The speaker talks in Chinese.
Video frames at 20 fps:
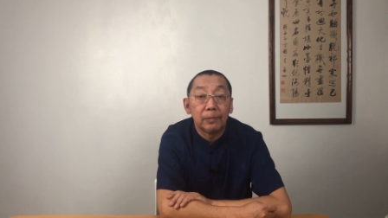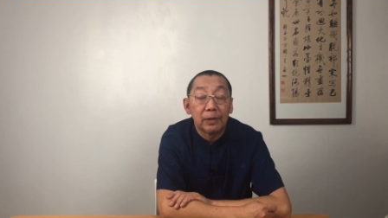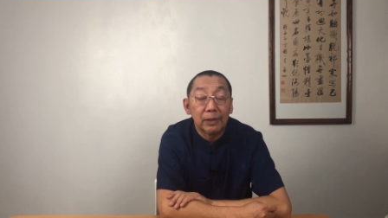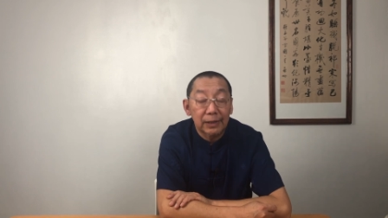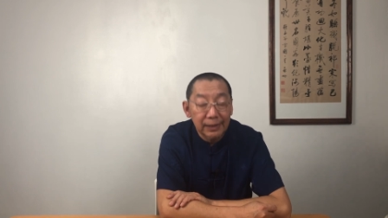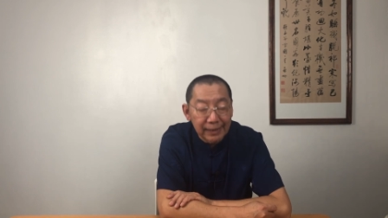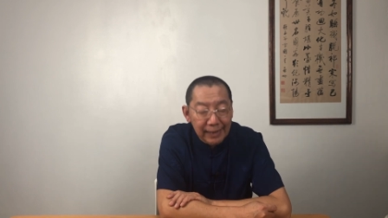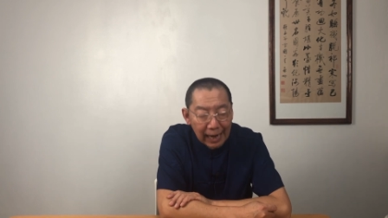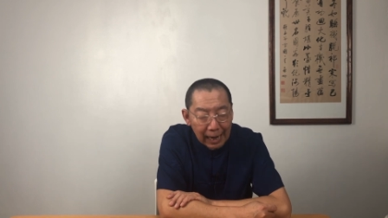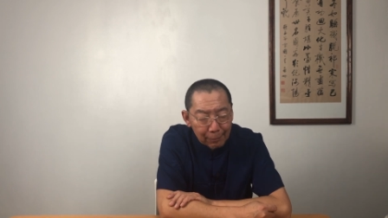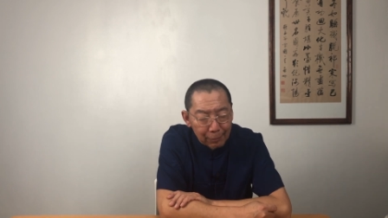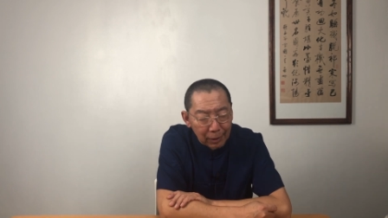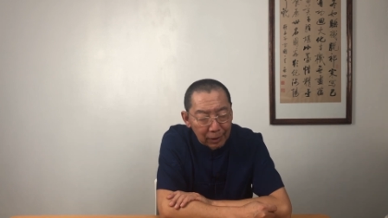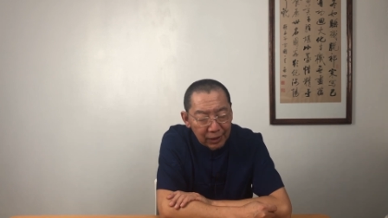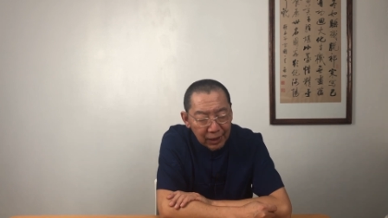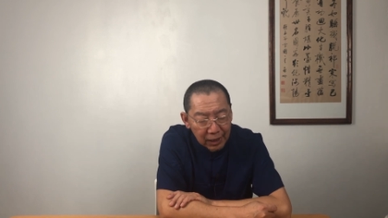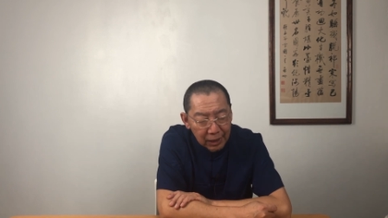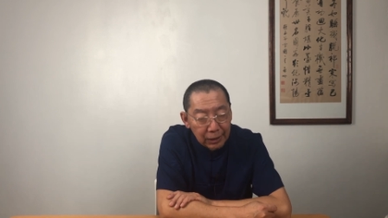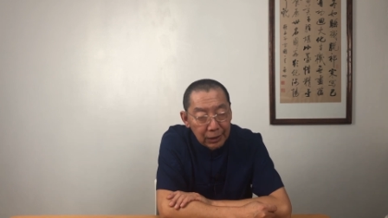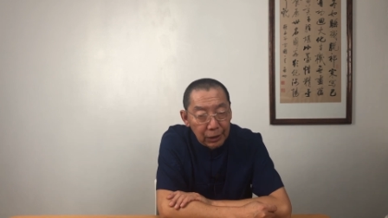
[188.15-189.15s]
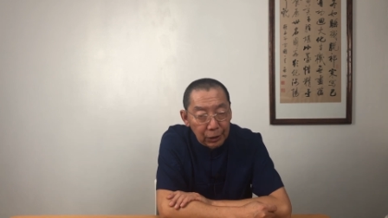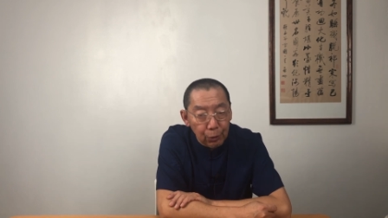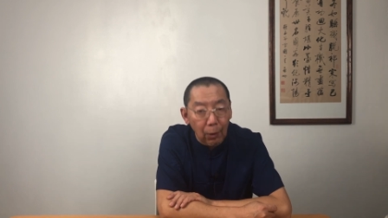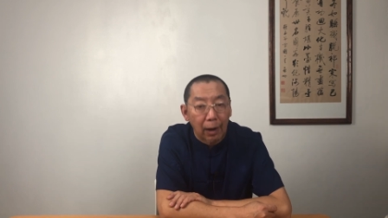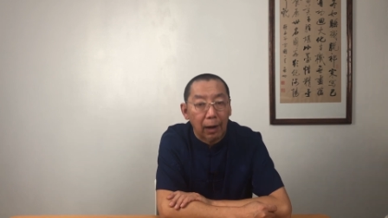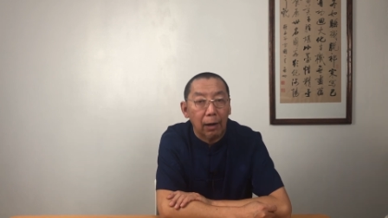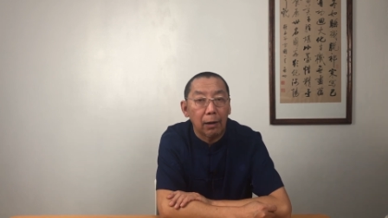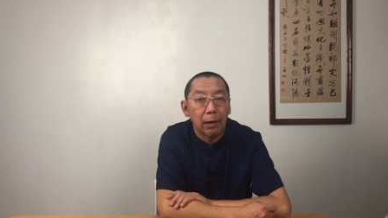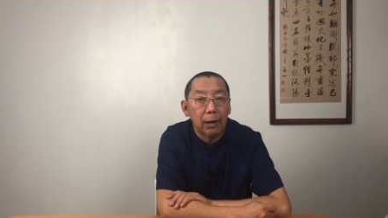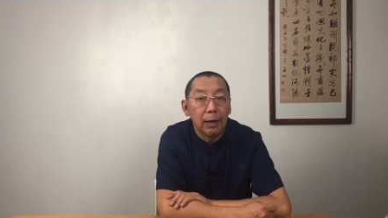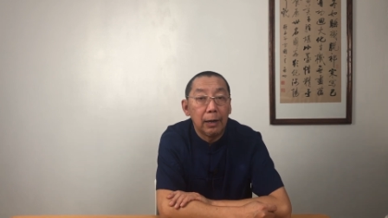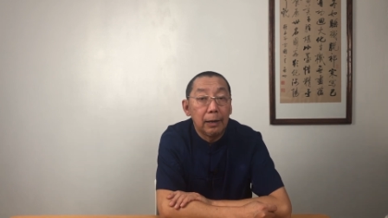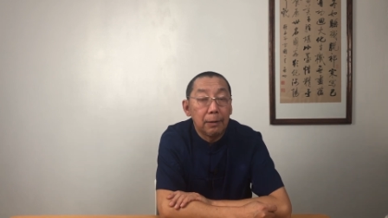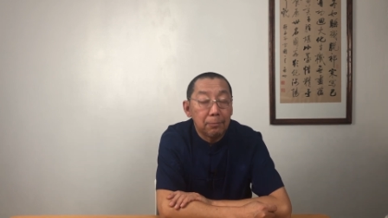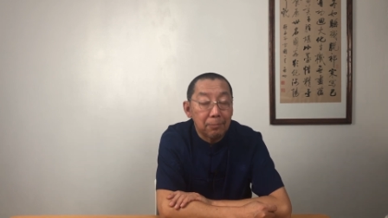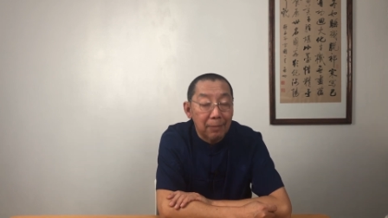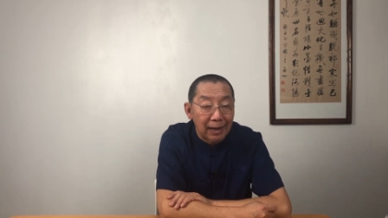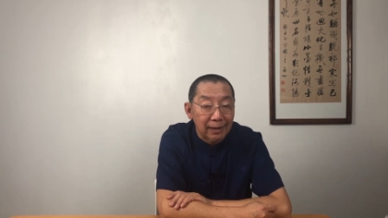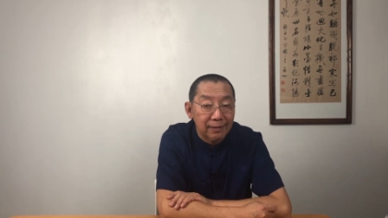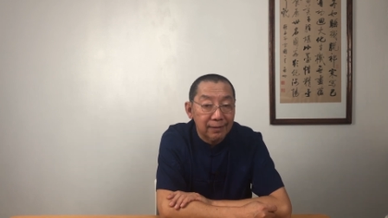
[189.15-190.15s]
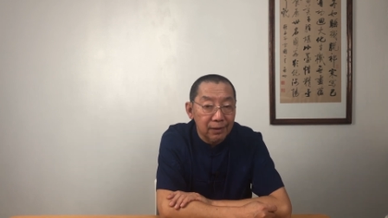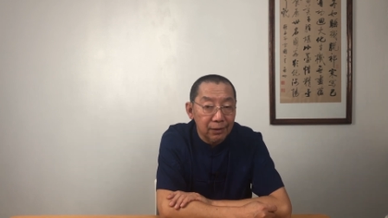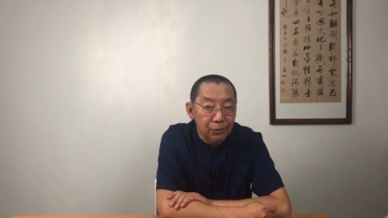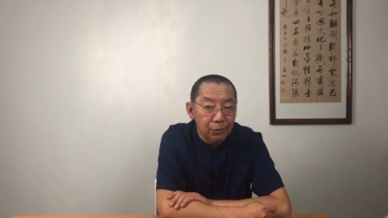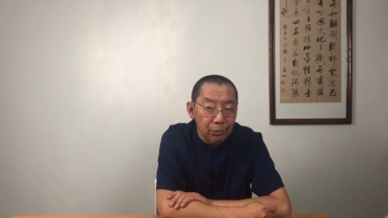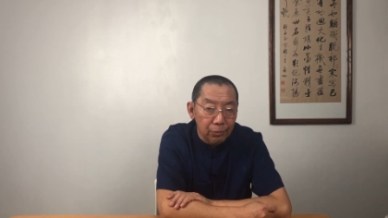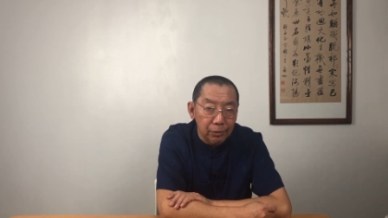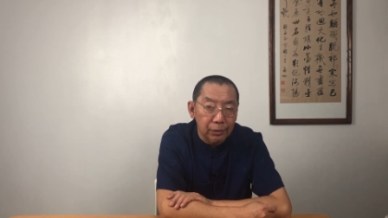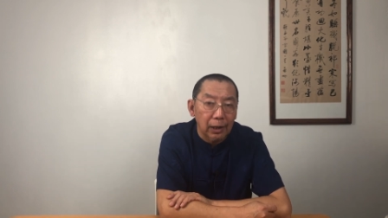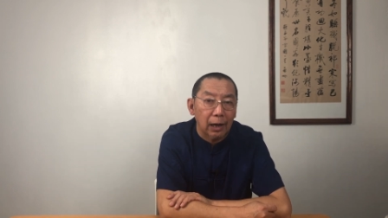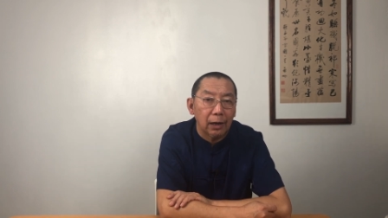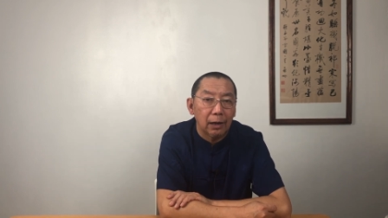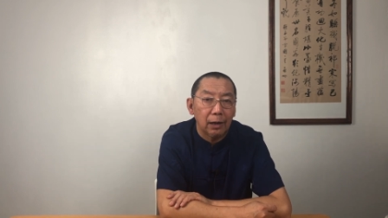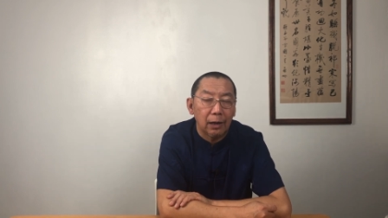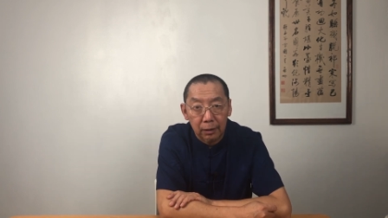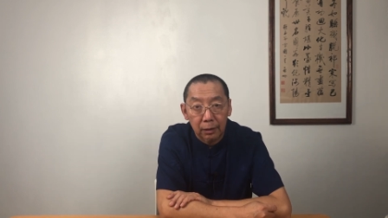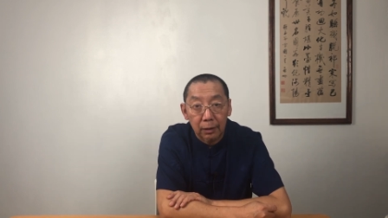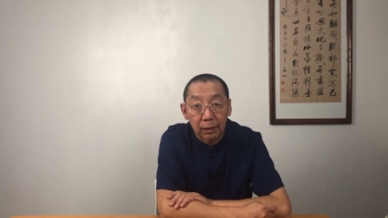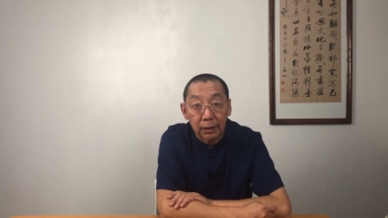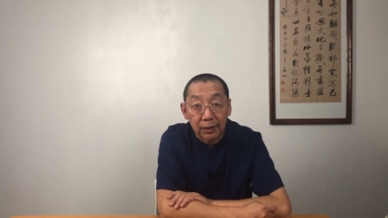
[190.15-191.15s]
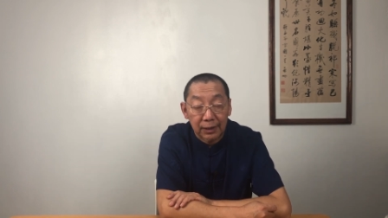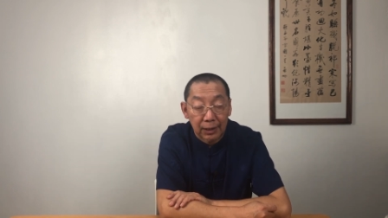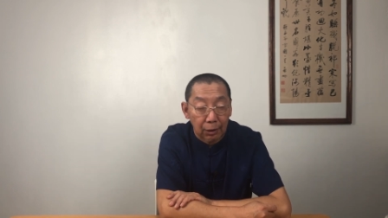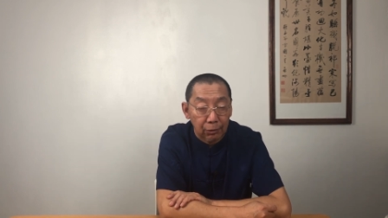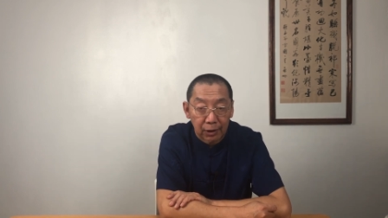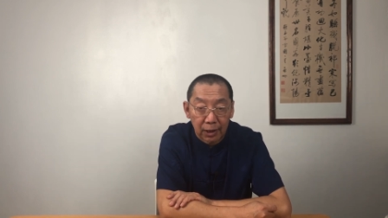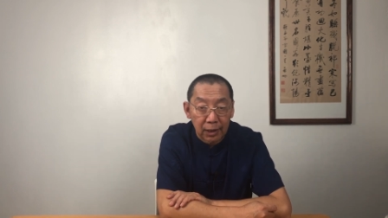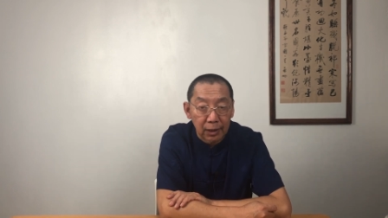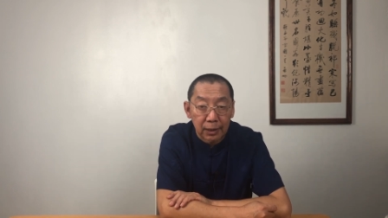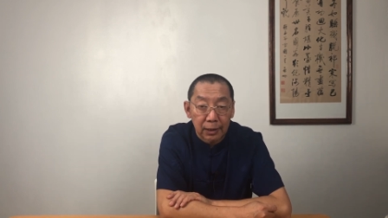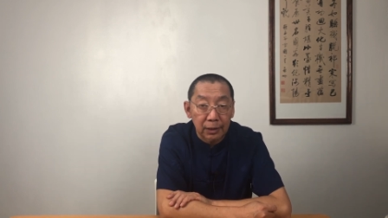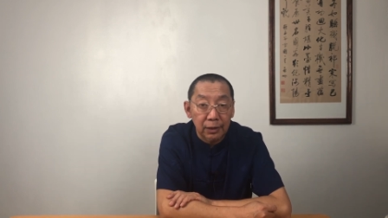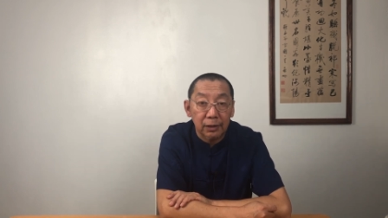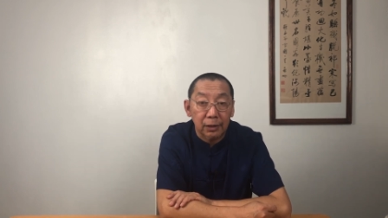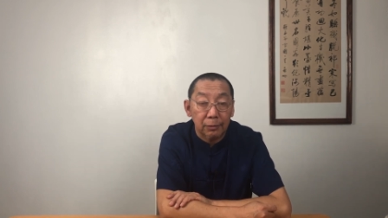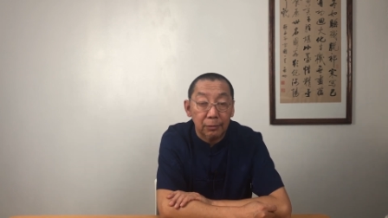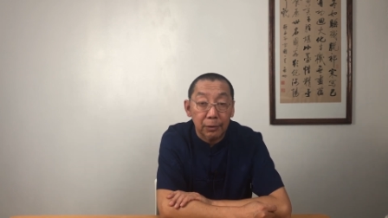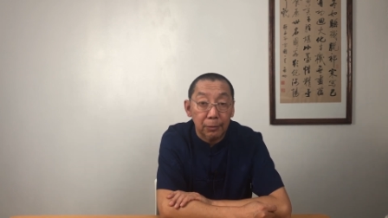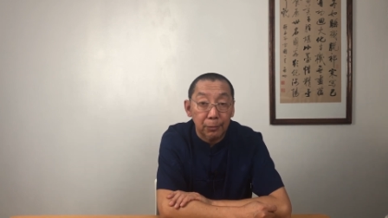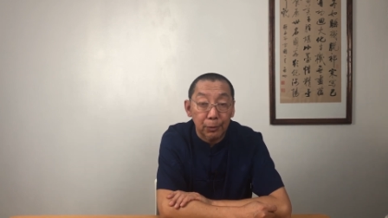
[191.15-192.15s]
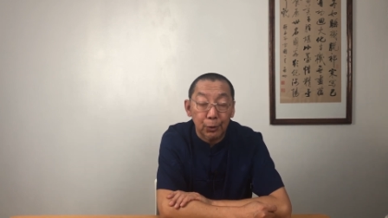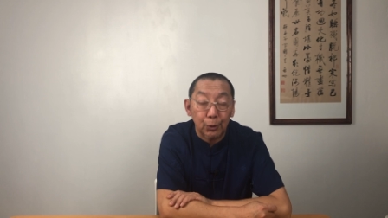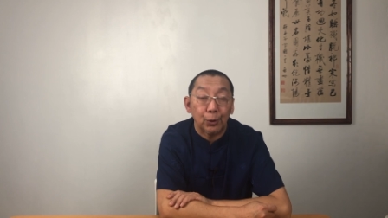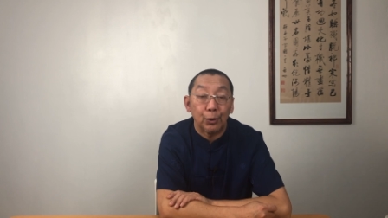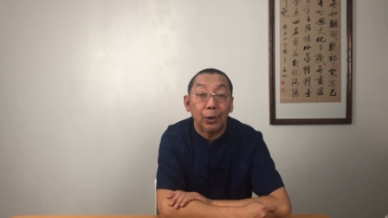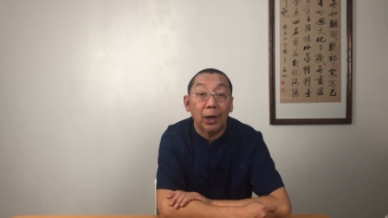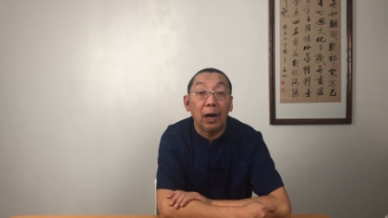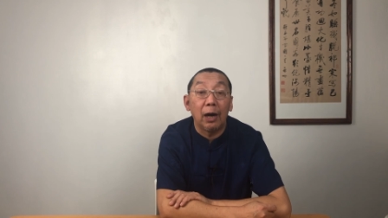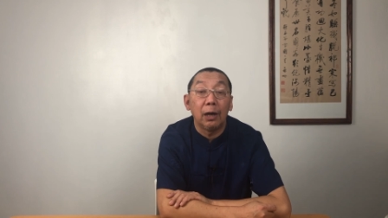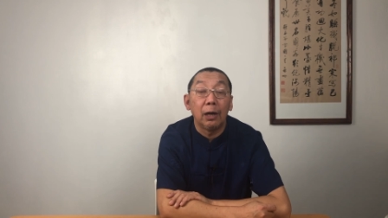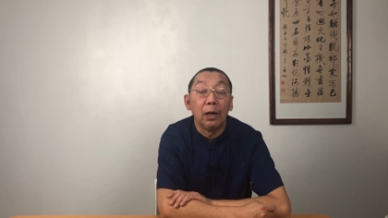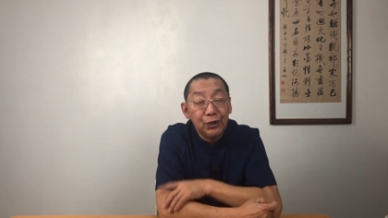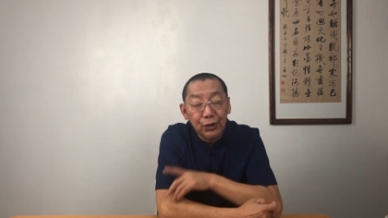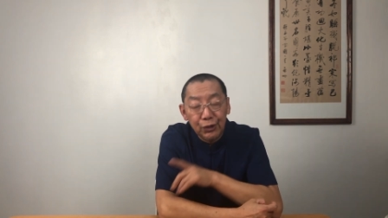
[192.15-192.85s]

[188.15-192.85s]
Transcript: 下边听一段马思聪的小提琴什么什么曲啊，